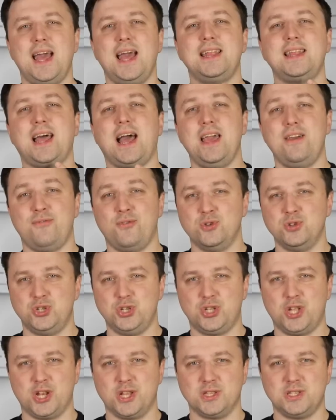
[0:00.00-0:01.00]
это iPhone
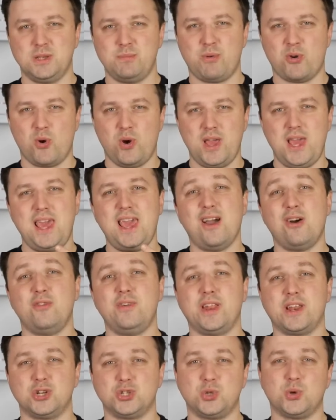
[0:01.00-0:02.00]
14 Pro, и я
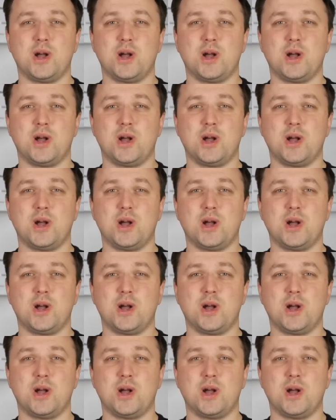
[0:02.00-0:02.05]
уверен,